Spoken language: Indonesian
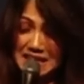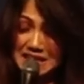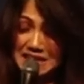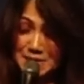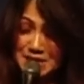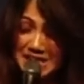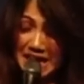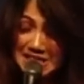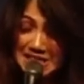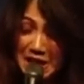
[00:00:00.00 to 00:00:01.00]
Ia
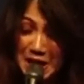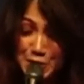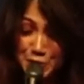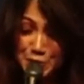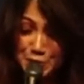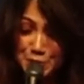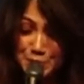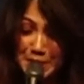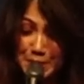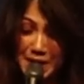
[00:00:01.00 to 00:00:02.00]
mencari jalan
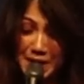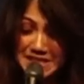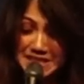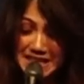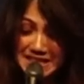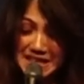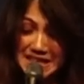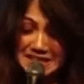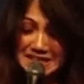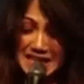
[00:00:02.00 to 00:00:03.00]
untuk melepaskan
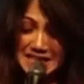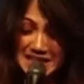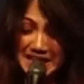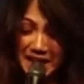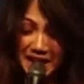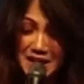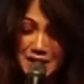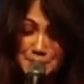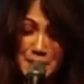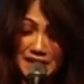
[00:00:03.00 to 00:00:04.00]
Daniel
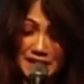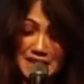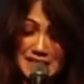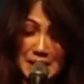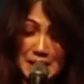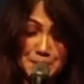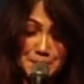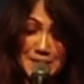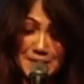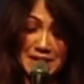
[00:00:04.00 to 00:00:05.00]
bahkan
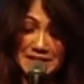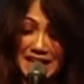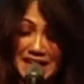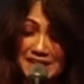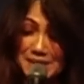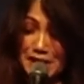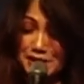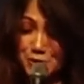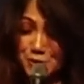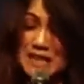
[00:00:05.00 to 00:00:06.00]
sampai matahari
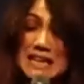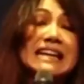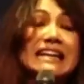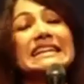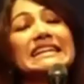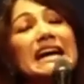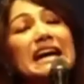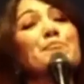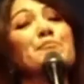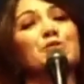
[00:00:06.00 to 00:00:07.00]
masuk.
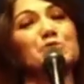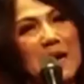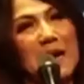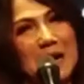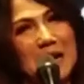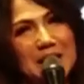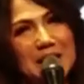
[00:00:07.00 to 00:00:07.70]
Ia berusaha.